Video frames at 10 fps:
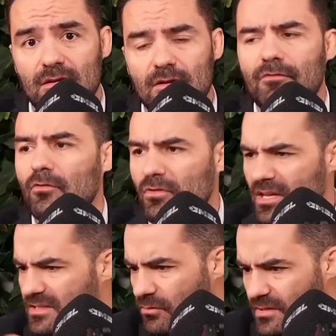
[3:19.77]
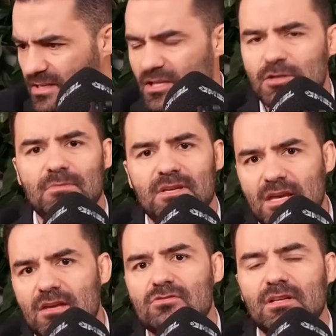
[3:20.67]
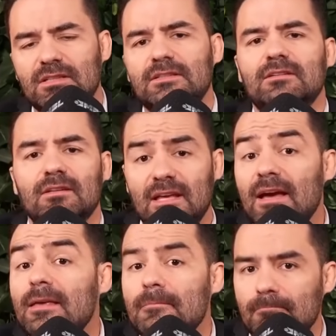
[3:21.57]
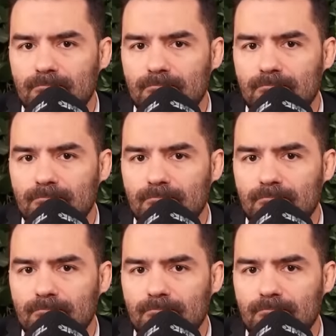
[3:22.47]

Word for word: E falou que ia ser um excelente ministro, tá, tá, tá. tá. E aí?